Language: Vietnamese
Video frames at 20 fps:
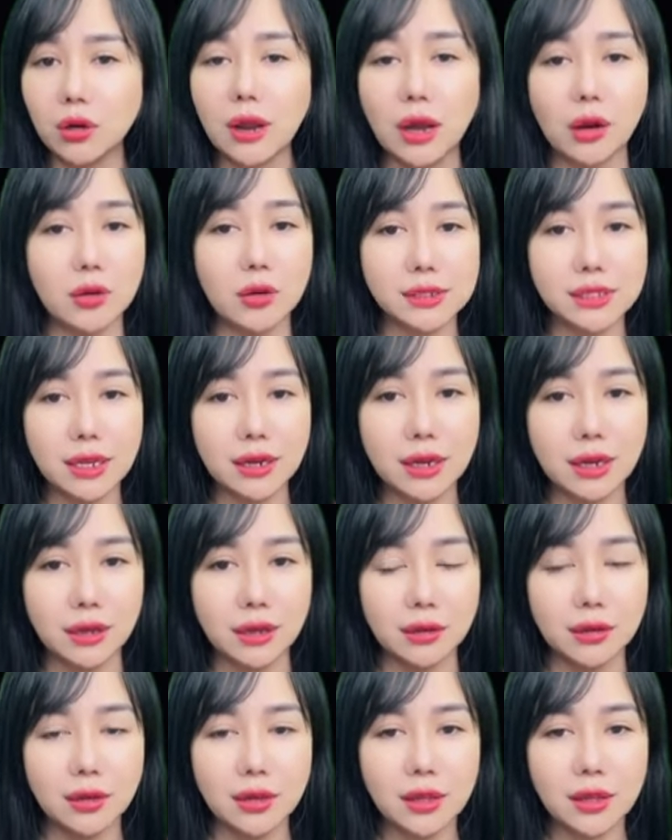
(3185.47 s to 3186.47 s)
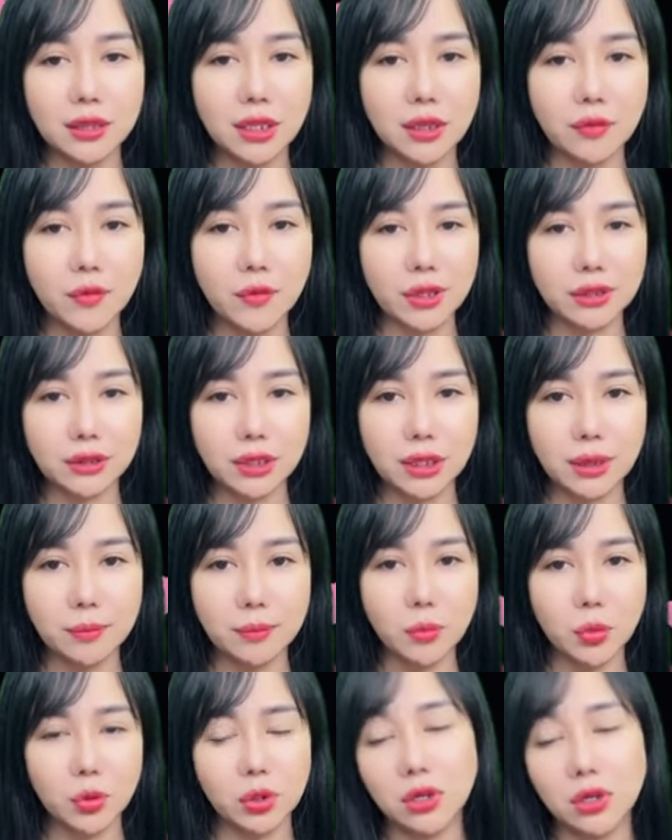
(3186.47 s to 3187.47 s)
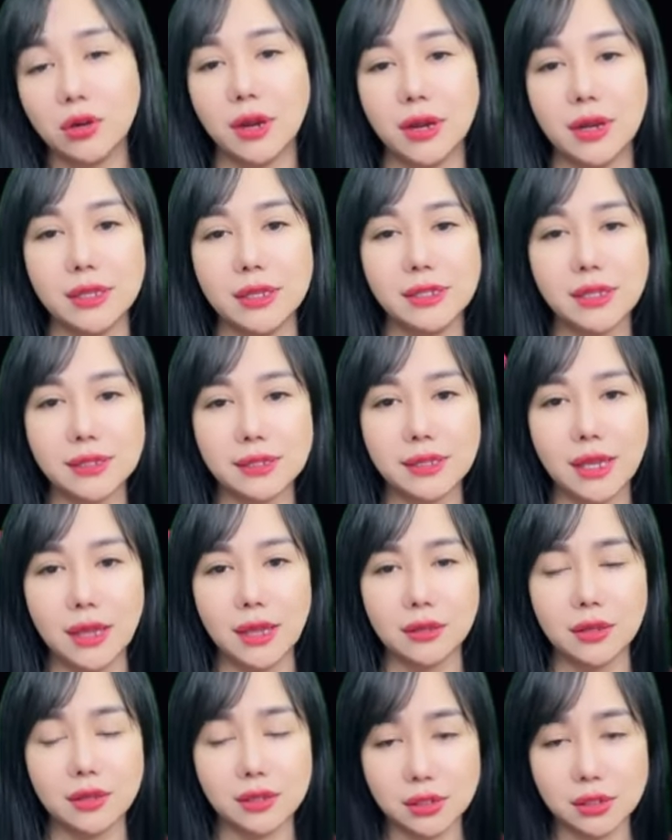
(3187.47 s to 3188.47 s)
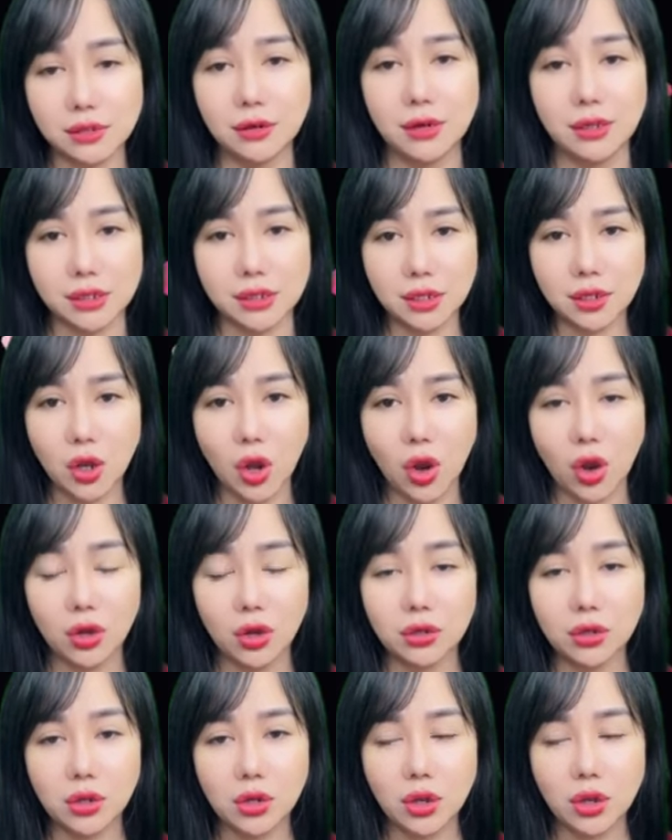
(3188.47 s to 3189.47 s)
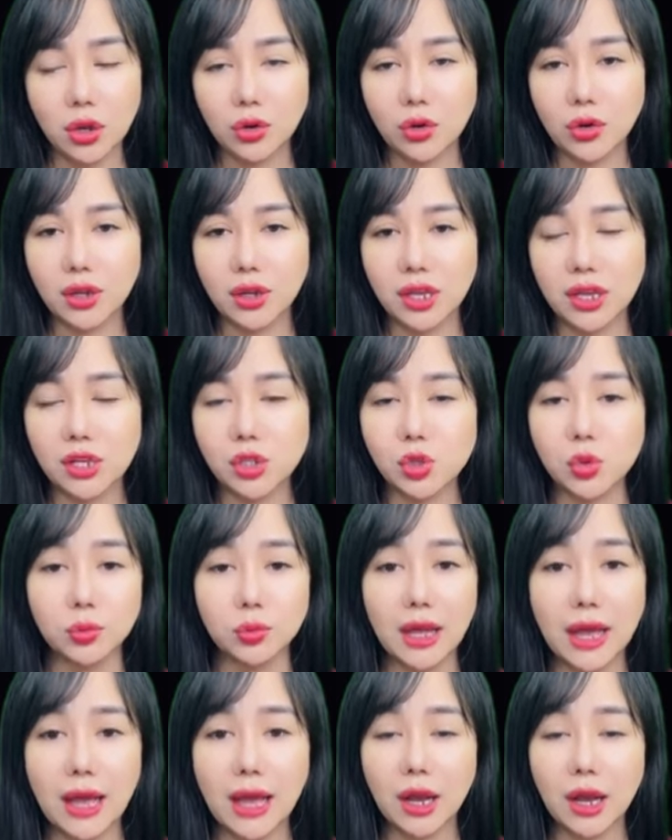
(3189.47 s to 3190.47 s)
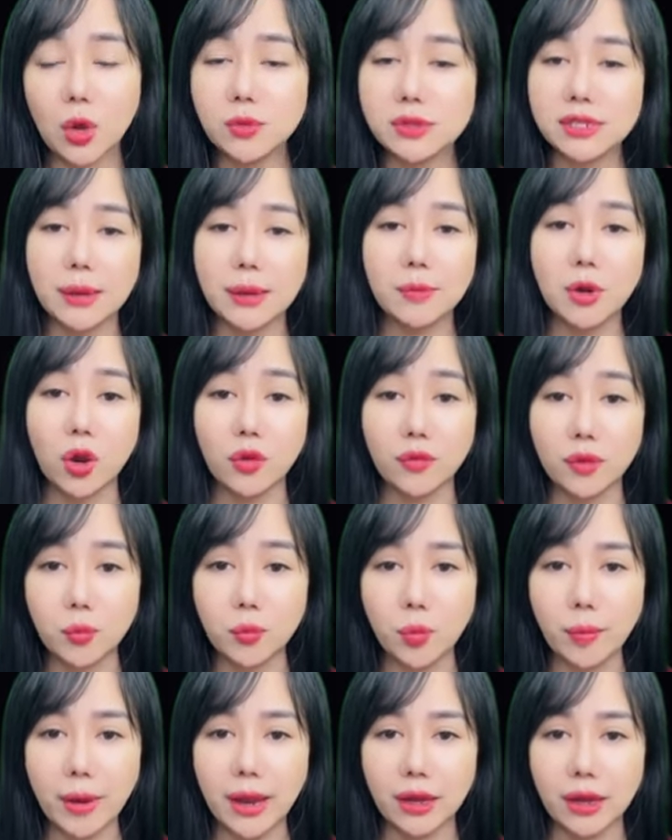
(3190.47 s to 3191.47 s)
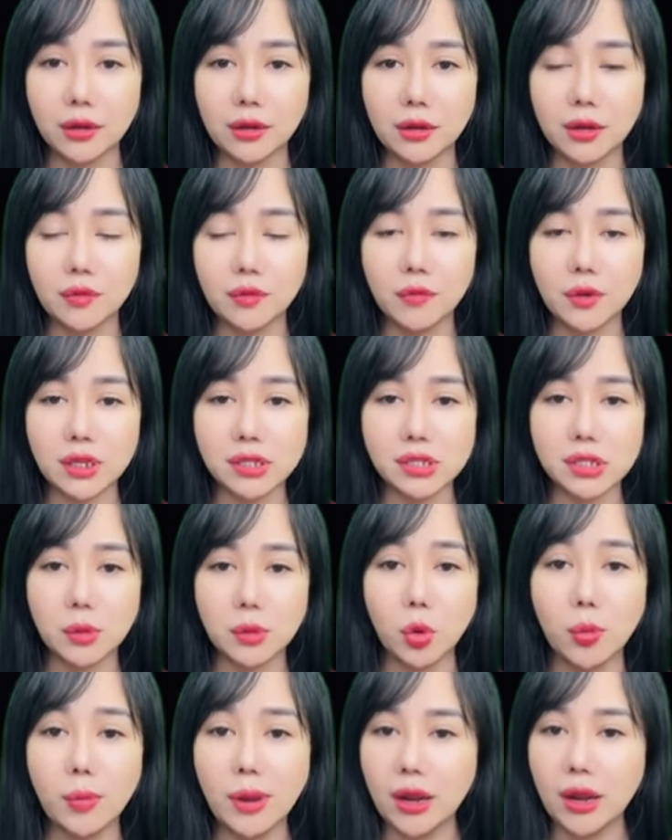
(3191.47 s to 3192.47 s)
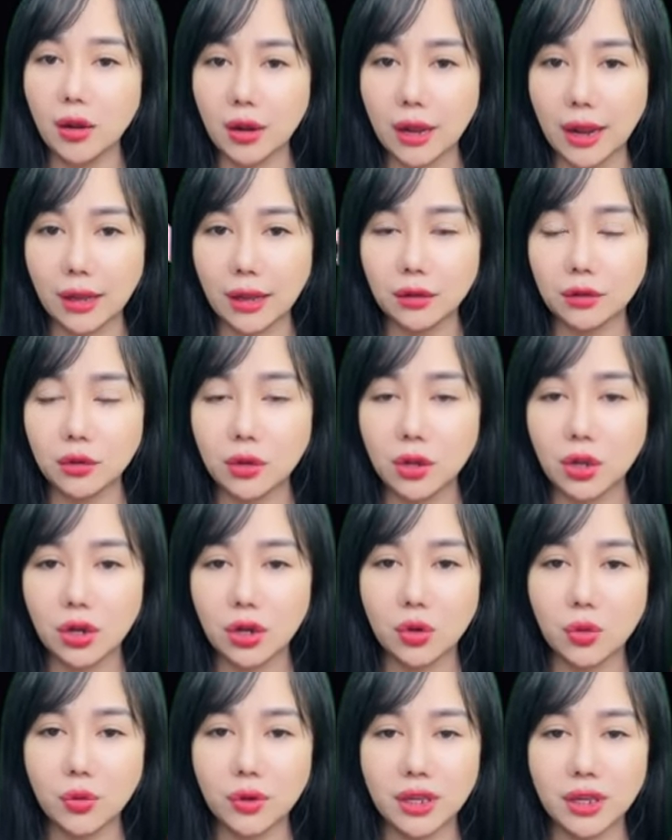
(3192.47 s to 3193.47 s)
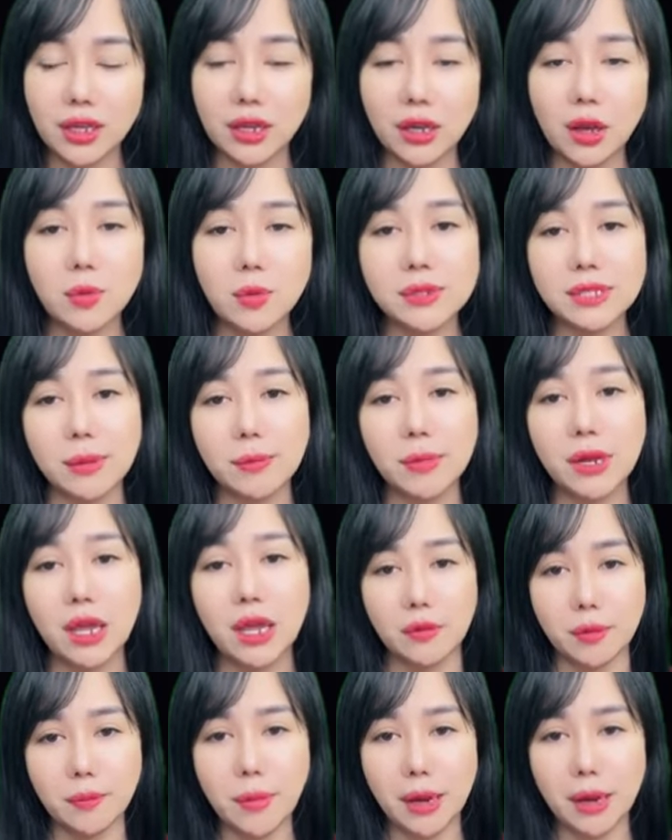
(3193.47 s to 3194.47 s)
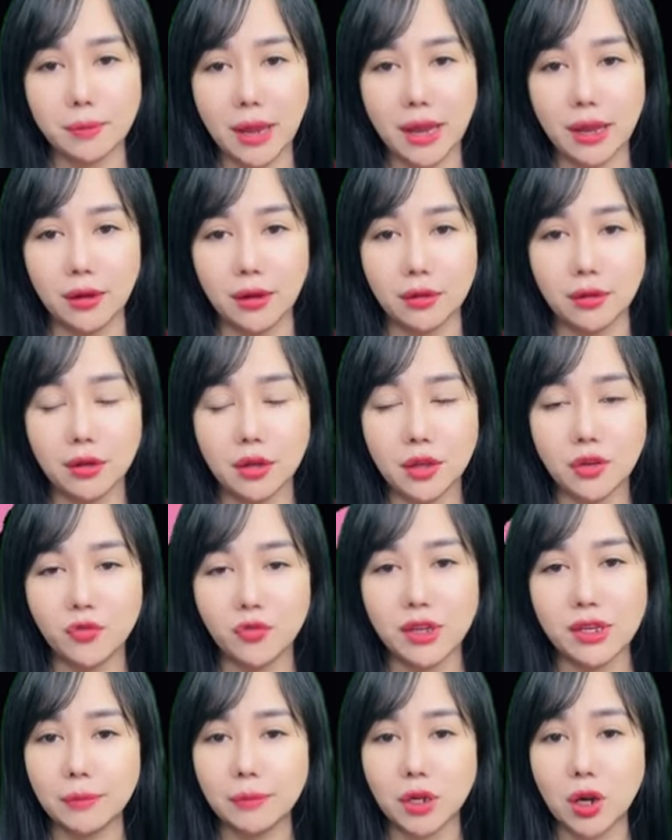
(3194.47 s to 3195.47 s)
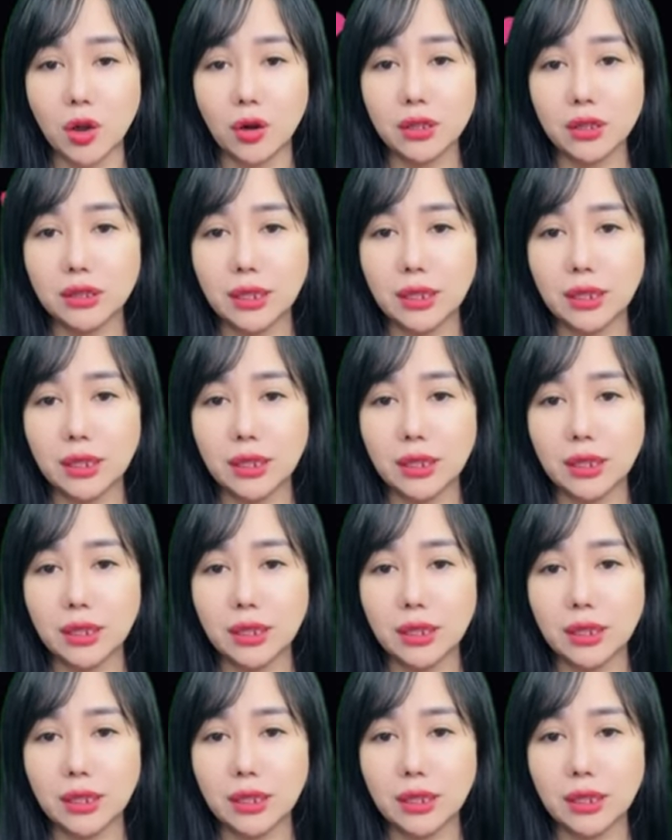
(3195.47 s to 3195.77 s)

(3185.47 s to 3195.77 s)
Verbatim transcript: Không làm gì được Hứa Gia Kỳ, Lâm Quân Dao nảy ra một suy nghĩ. Đồ còn ở đây thì chắc chắn người vẫn chưa đi xa. Họ không nói thì cô cần tự thân vận động vậy.